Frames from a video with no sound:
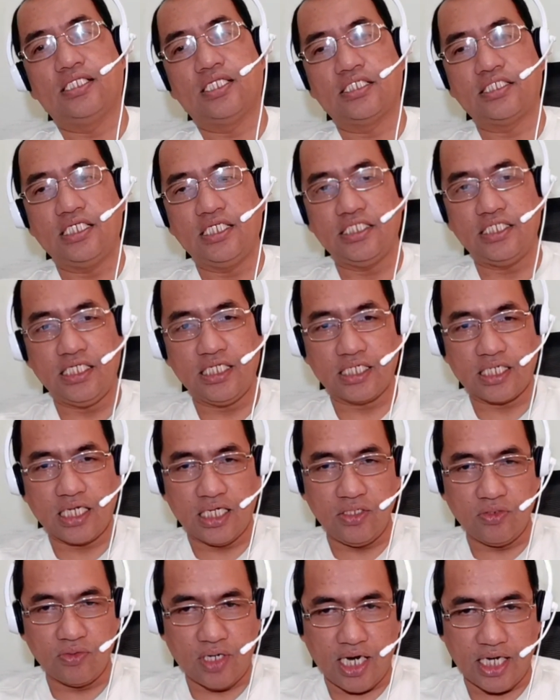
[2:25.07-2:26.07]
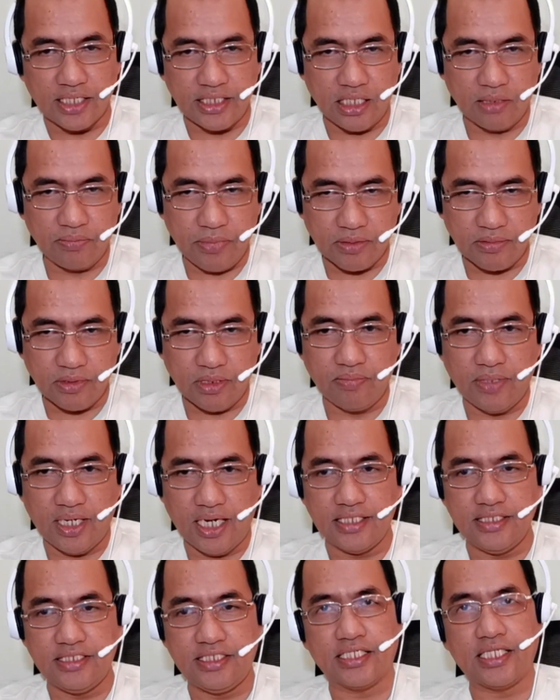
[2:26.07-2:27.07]
nasisira yung ating
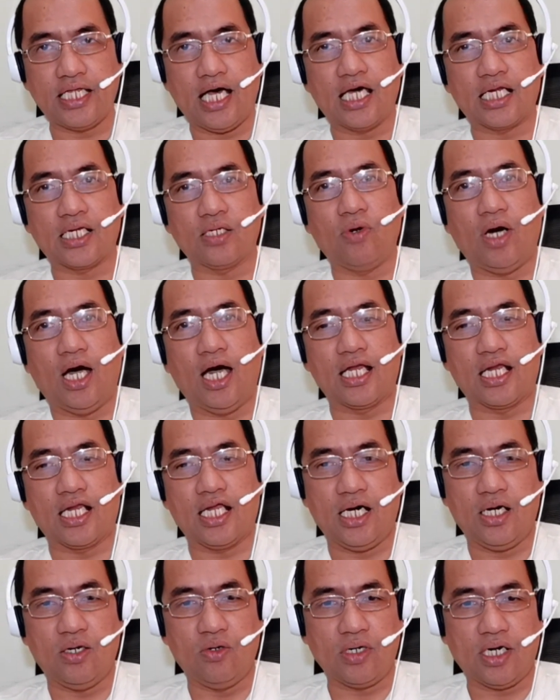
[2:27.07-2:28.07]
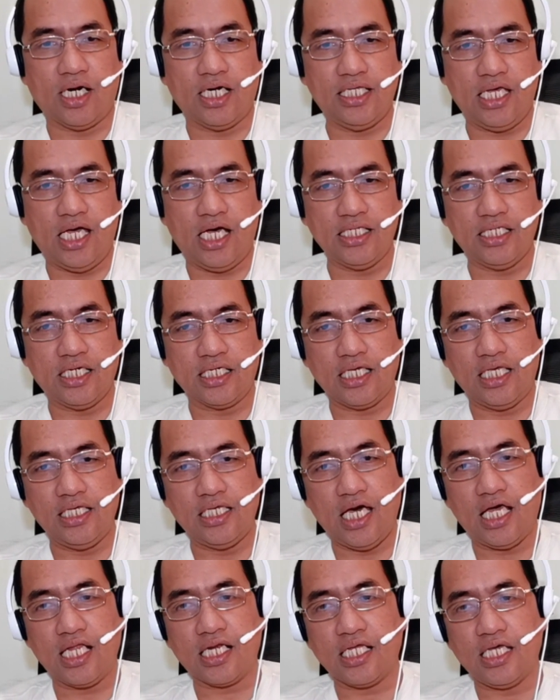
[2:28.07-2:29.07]
pagbabudget araw-araw. Kaya ang
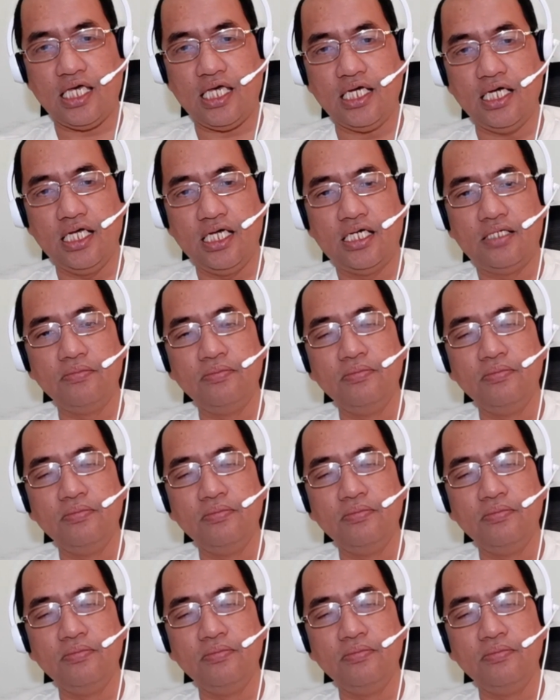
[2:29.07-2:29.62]
nangyayari,